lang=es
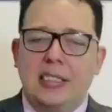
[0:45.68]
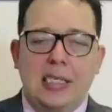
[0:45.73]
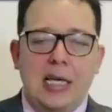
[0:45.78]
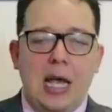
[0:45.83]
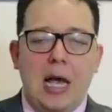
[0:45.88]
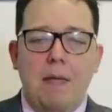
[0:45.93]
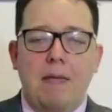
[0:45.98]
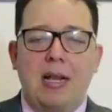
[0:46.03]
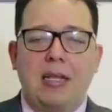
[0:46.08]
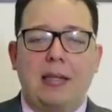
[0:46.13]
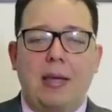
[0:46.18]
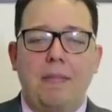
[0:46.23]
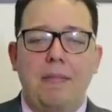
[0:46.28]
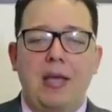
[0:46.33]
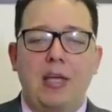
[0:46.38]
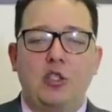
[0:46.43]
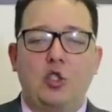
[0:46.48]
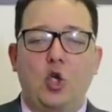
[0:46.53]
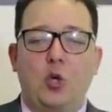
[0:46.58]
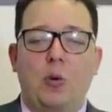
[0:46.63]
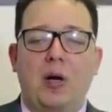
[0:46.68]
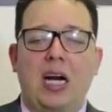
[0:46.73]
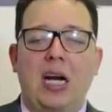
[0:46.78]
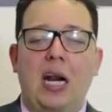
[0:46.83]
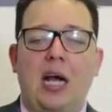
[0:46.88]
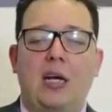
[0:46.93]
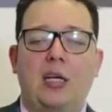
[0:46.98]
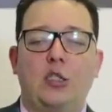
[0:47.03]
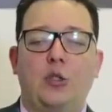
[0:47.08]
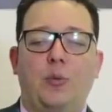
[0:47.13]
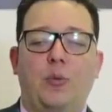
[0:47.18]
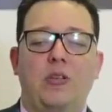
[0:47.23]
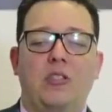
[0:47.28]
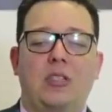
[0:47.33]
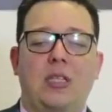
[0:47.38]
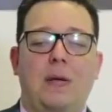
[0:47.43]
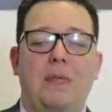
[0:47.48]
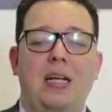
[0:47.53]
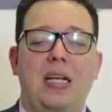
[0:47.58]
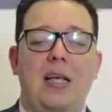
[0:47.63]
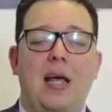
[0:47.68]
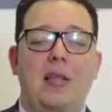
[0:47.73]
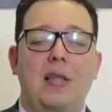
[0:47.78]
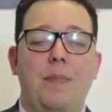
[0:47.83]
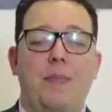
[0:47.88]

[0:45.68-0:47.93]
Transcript: Se habla también sobre la responsabilidad